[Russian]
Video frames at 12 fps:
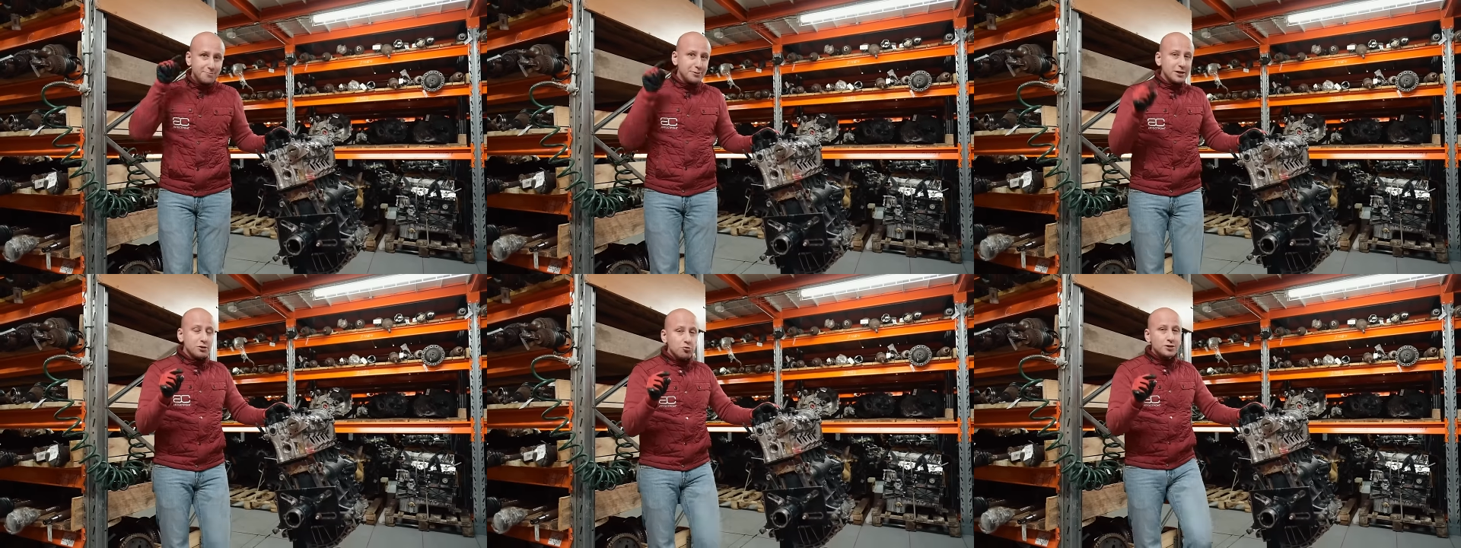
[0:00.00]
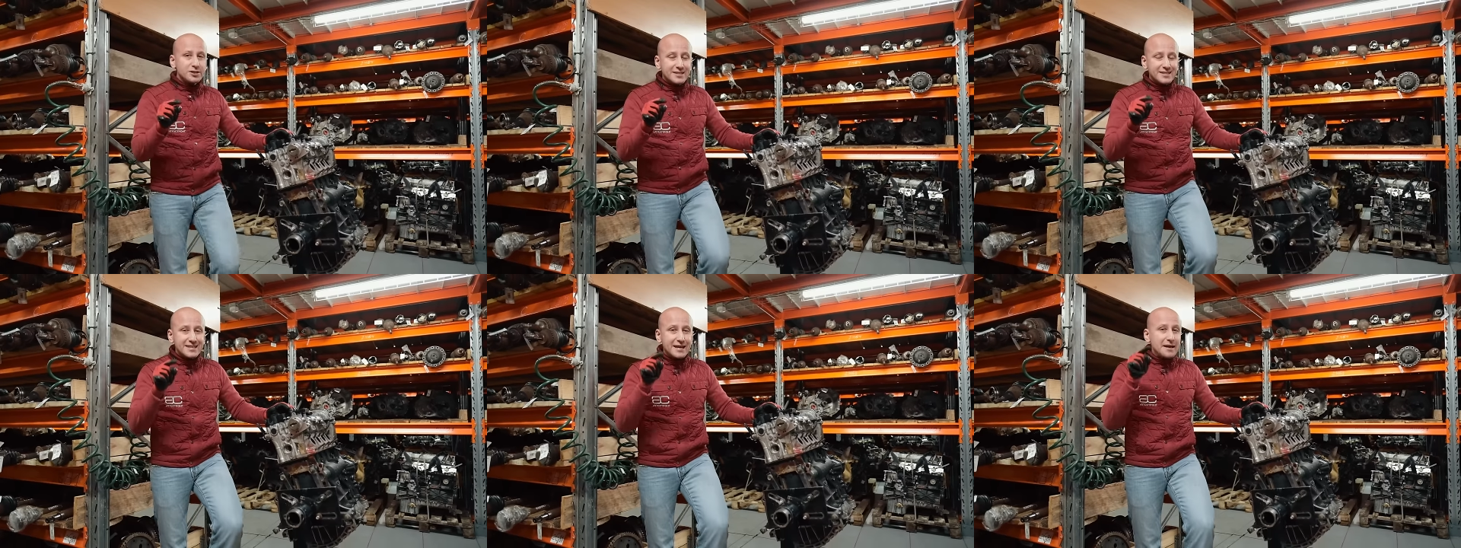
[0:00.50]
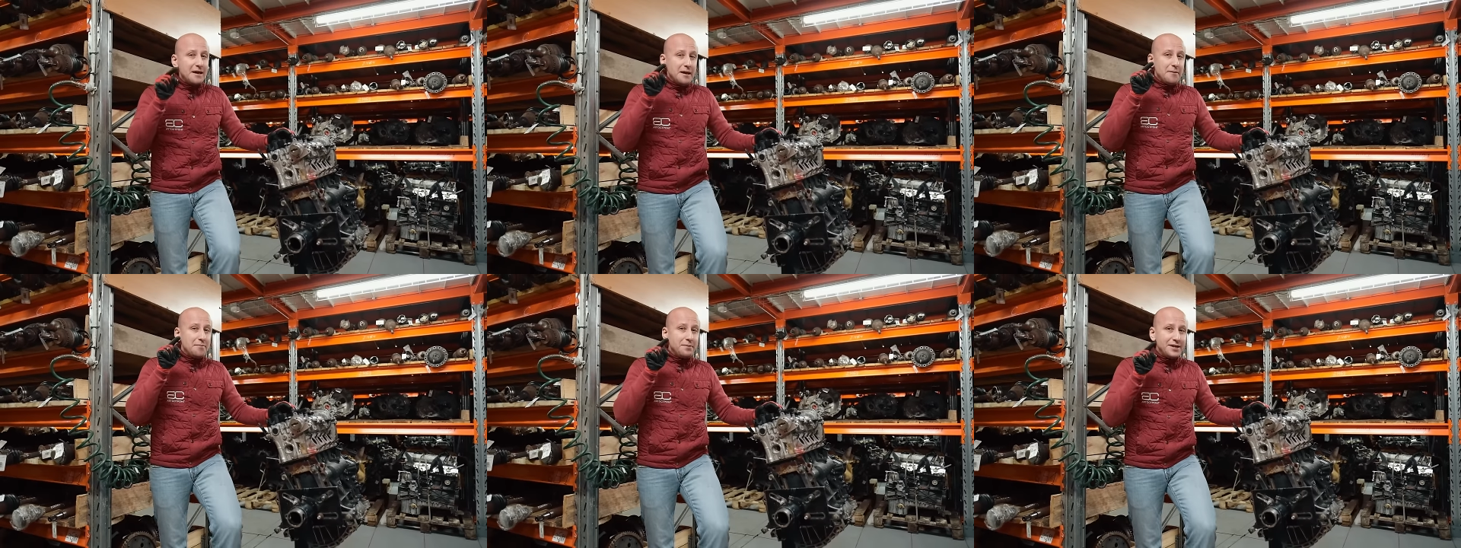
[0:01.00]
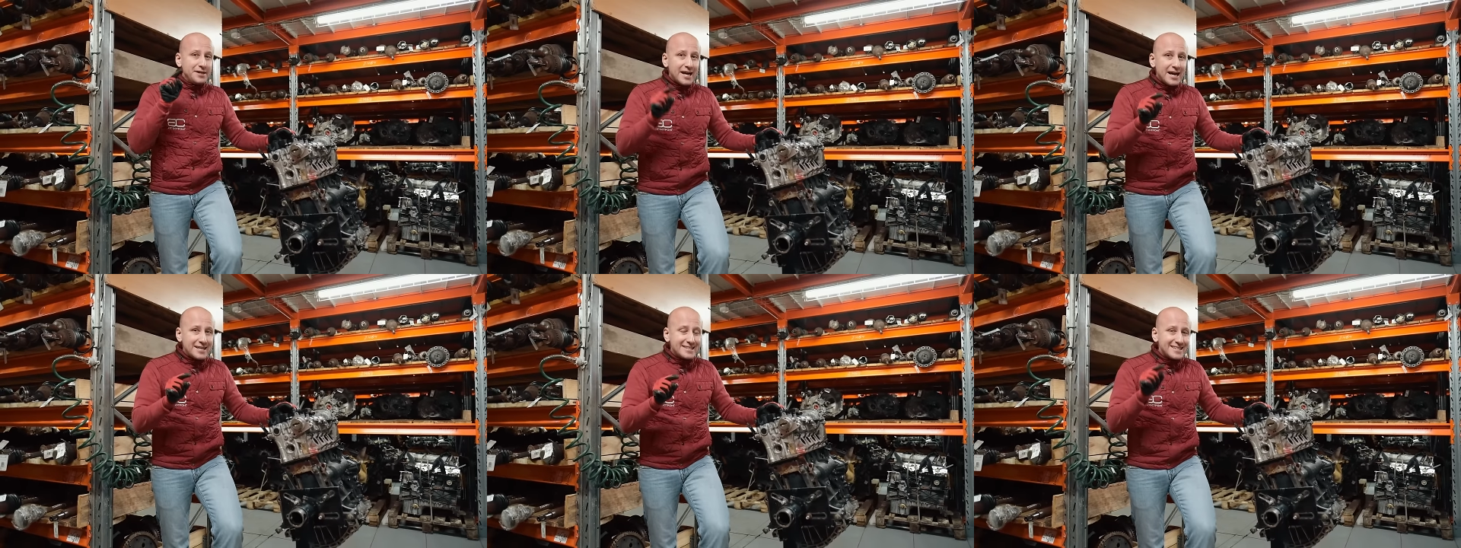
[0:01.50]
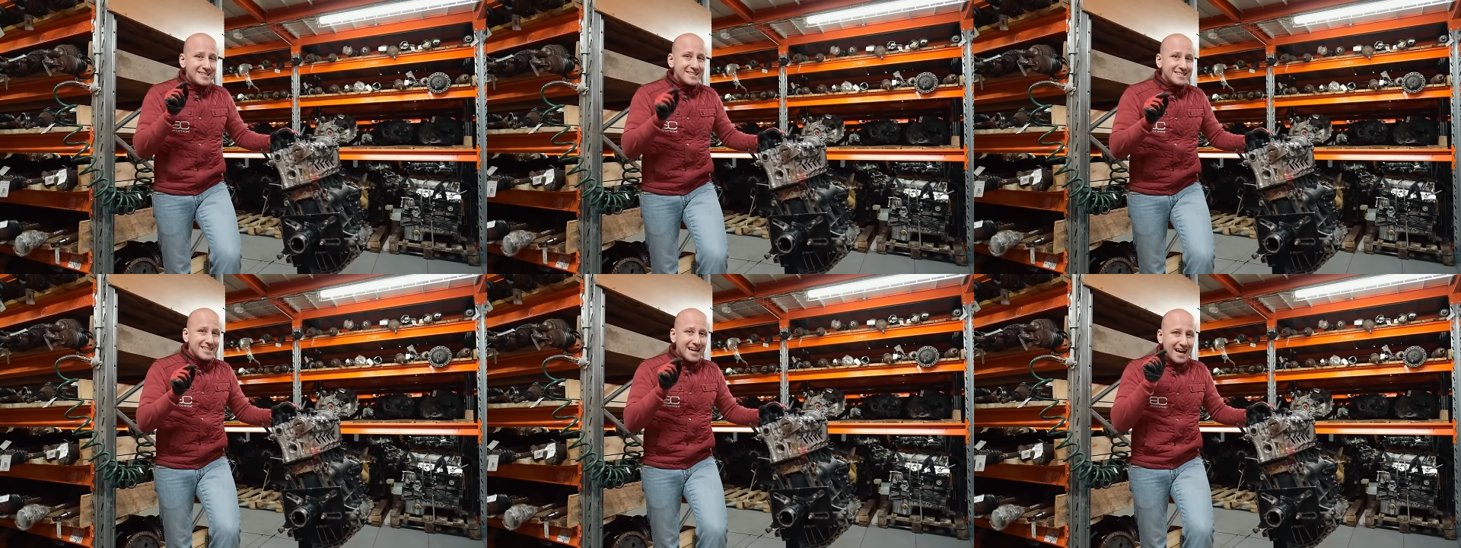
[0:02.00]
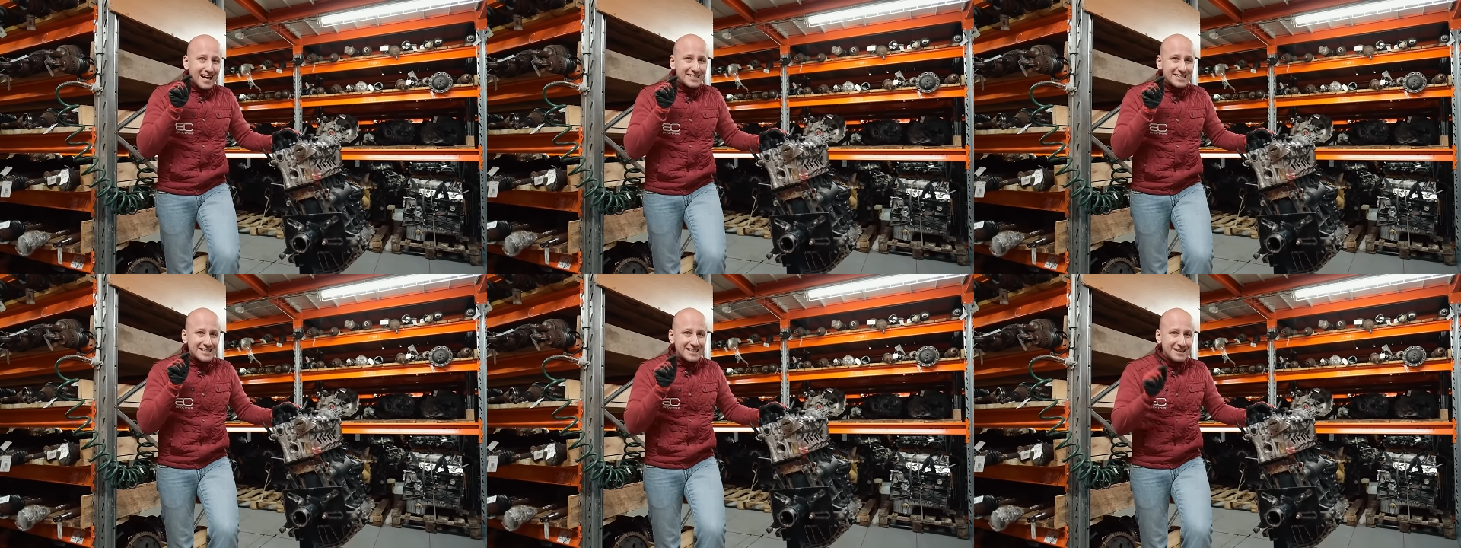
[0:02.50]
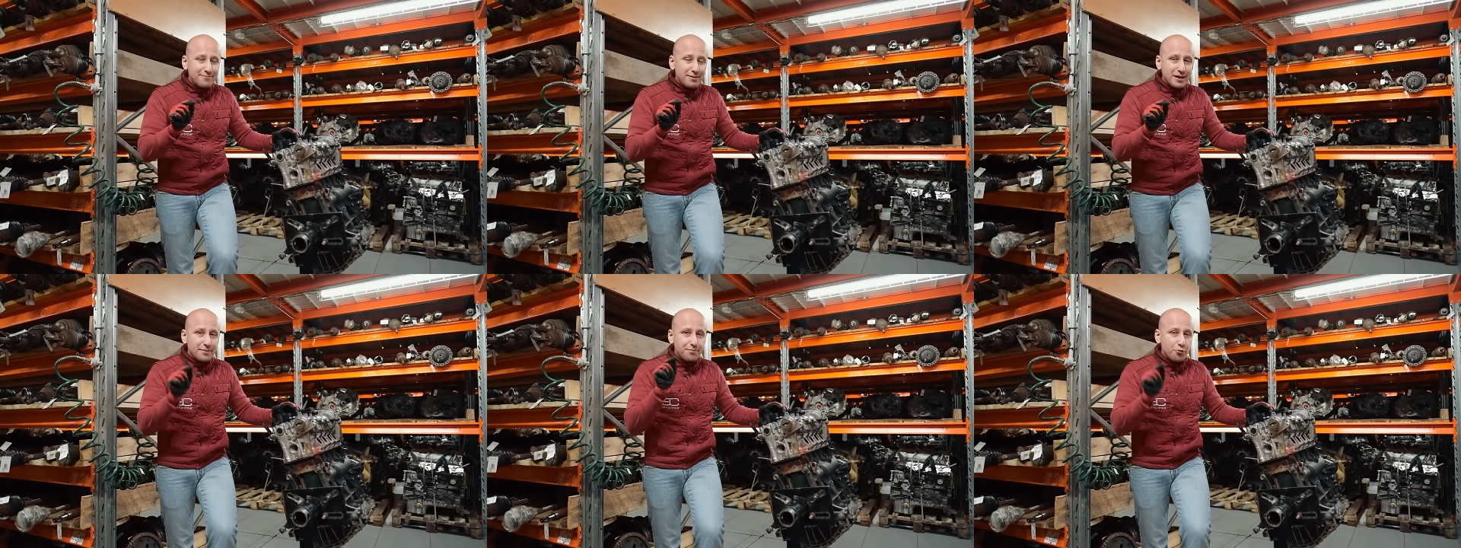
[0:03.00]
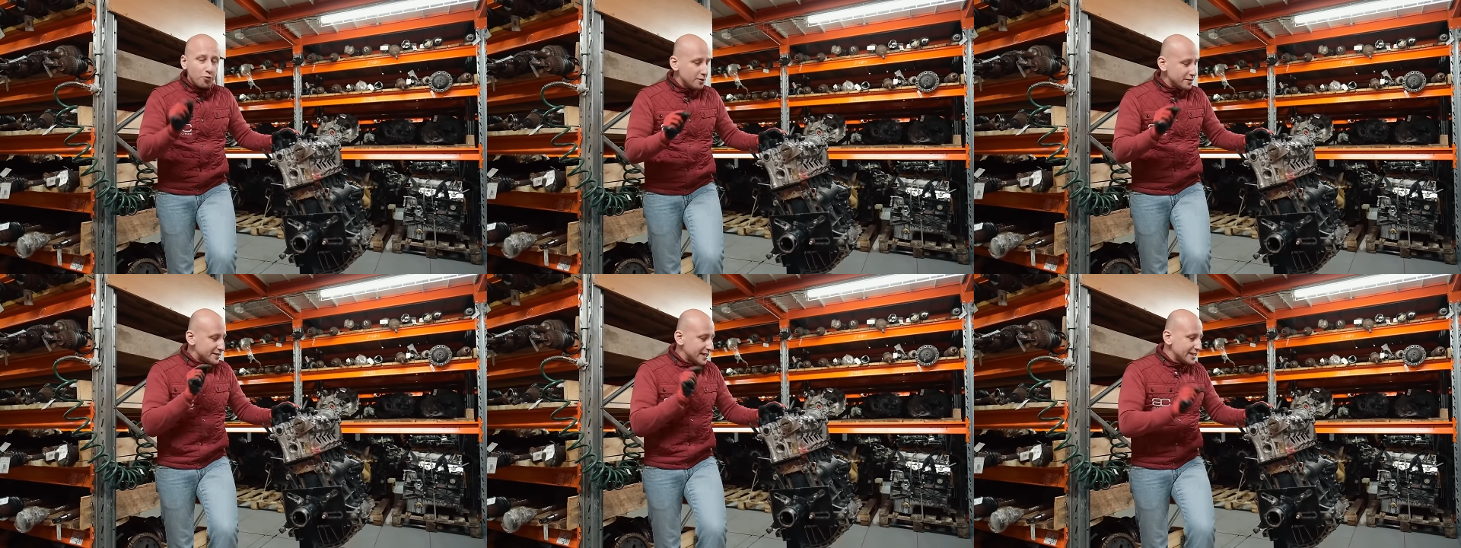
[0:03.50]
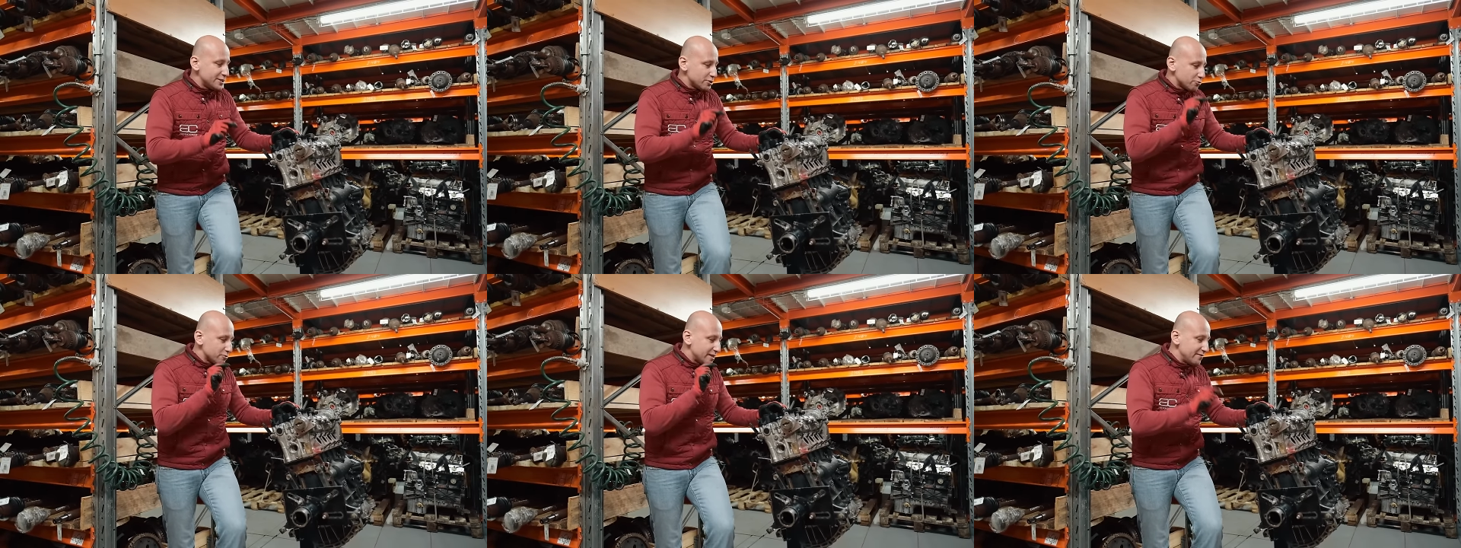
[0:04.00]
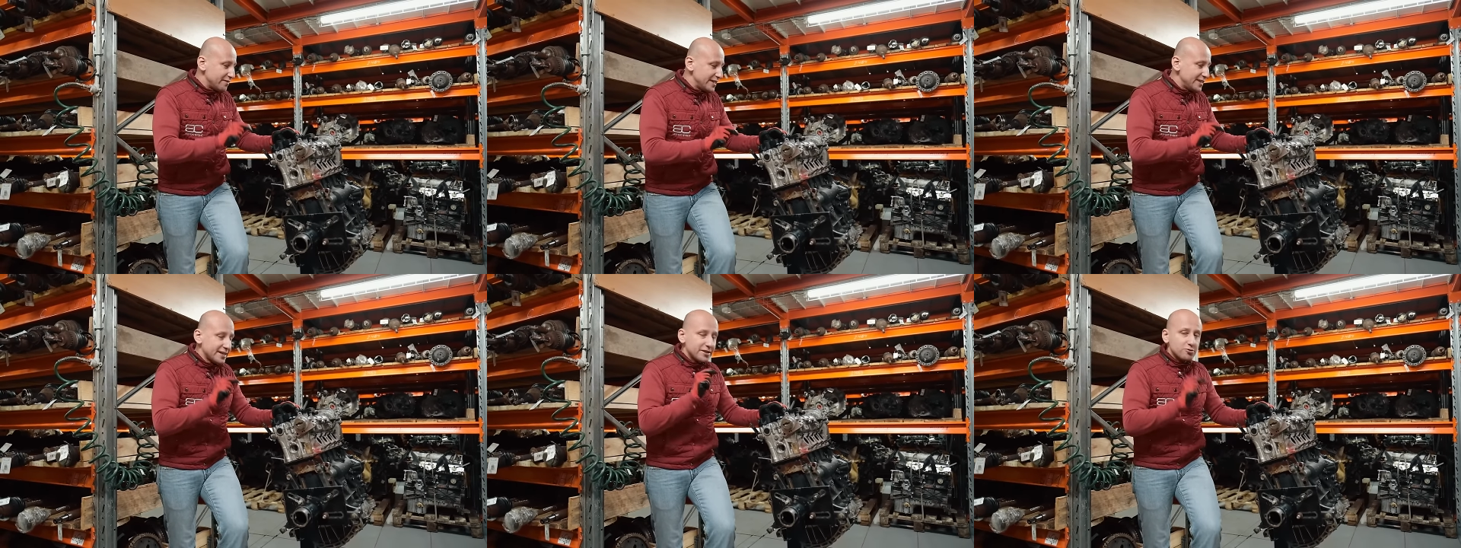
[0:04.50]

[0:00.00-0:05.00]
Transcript: приходится менять из-за ошибок по датчику давления,